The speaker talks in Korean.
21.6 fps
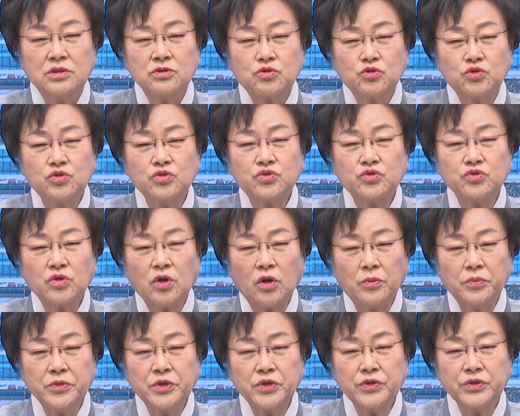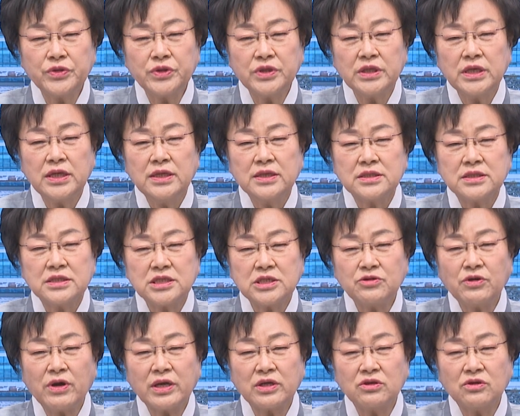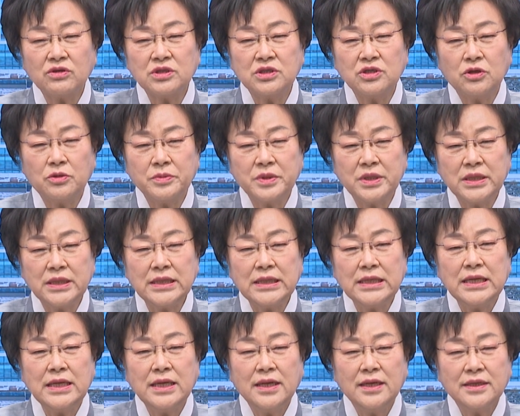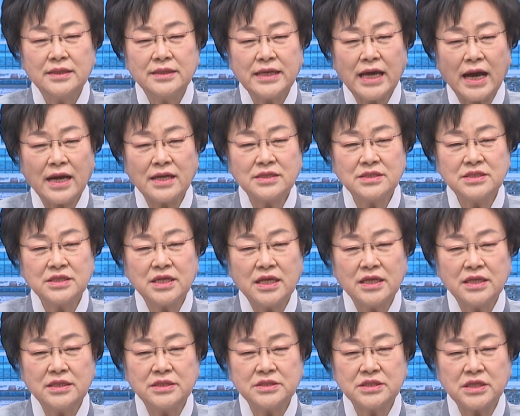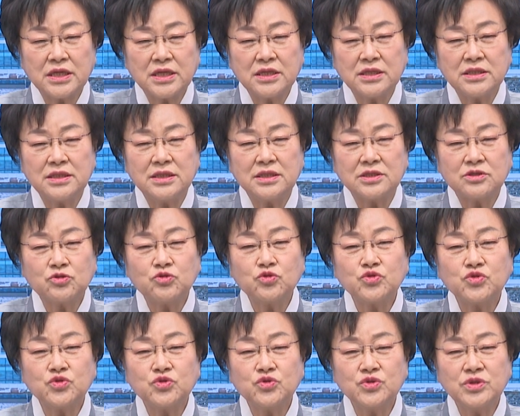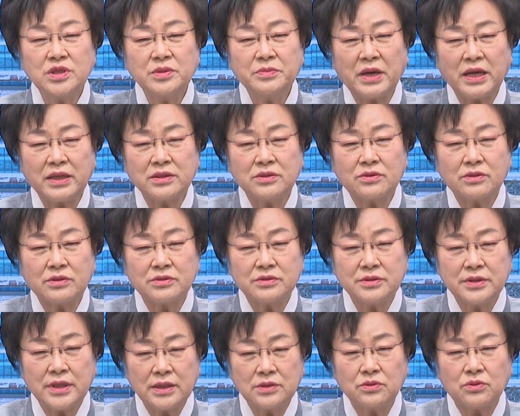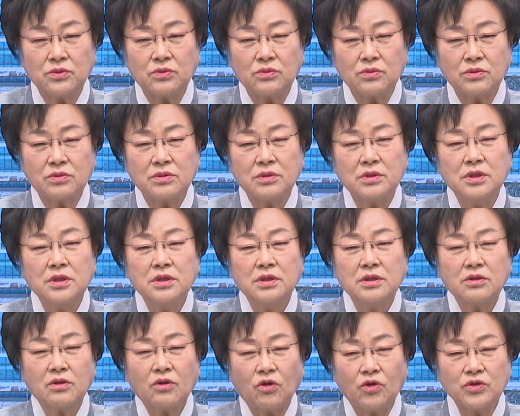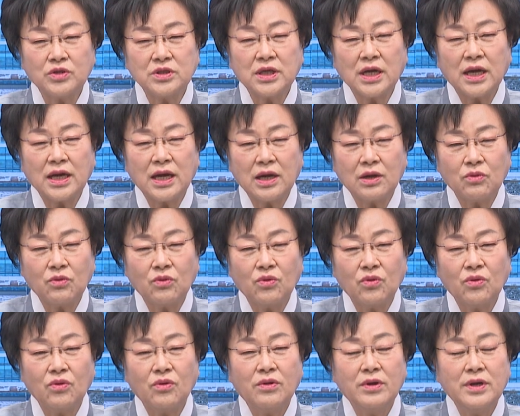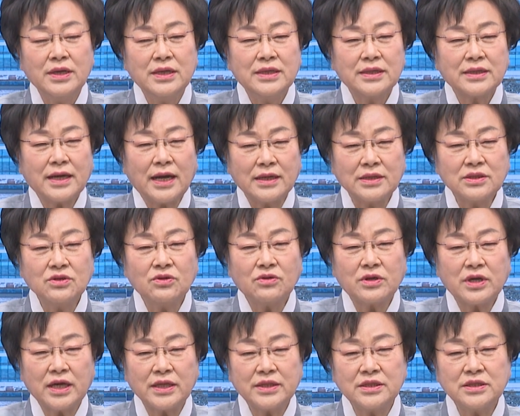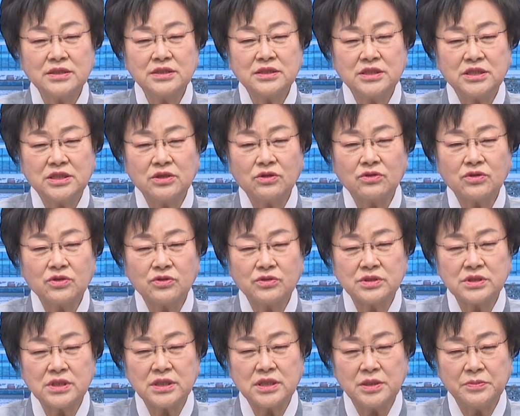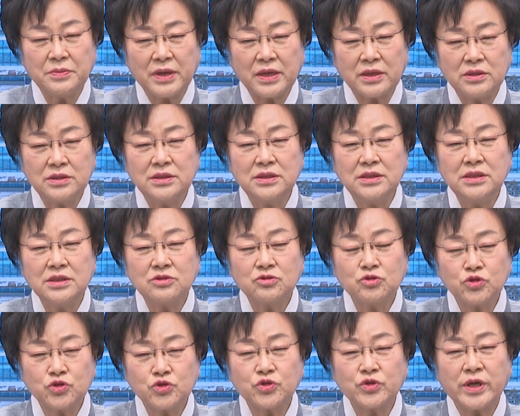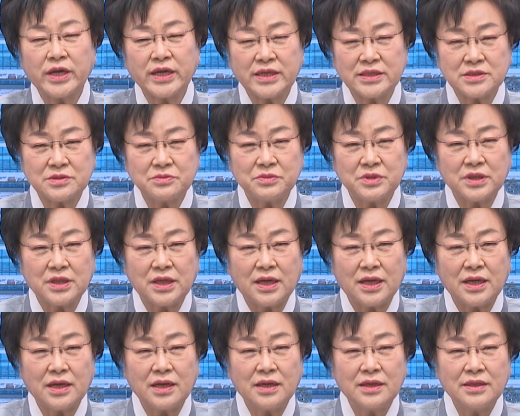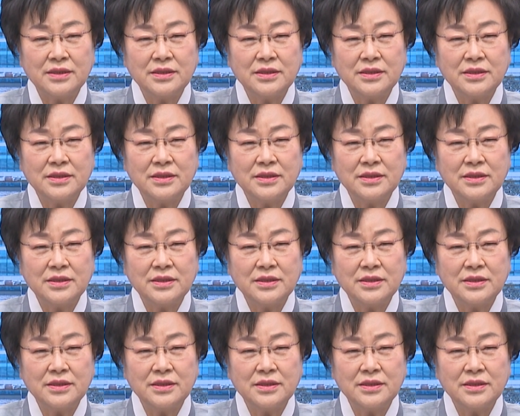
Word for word: 굴뚝 없는 친환경 기업이 양질의 일자리를 꾸준히 만들어 내도록 건강하고 강력한 지역 경제 기반을 구축하겠습니다.